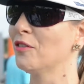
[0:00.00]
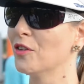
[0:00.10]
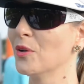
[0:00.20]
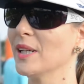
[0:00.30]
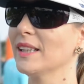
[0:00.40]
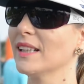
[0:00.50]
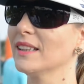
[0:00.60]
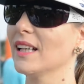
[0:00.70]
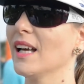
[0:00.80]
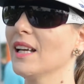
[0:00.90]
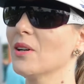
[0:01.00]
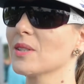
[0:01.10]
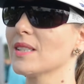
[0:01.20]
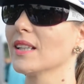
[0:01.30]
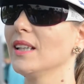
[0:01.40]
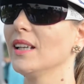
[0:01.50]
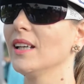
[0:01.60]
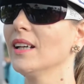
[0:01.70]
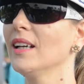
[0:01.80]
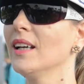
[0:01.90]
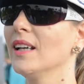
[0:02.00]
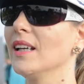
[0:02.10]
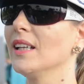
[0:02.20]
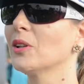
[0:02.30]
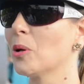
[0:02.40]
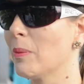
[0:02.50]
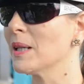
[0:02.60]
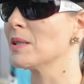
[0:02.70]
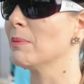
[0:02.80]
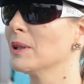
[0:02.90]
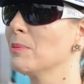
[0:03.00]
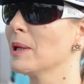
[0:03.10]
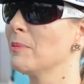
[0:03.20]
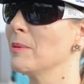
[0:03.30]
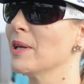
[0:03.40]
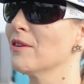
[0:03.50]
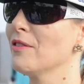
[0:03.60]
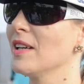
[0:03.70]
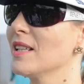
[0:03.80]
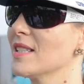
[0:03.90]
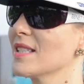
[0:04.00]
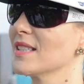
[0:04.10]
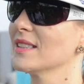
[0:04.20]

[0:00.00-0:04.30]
Fui, tentei, consegui e estou participando pela primeira vez.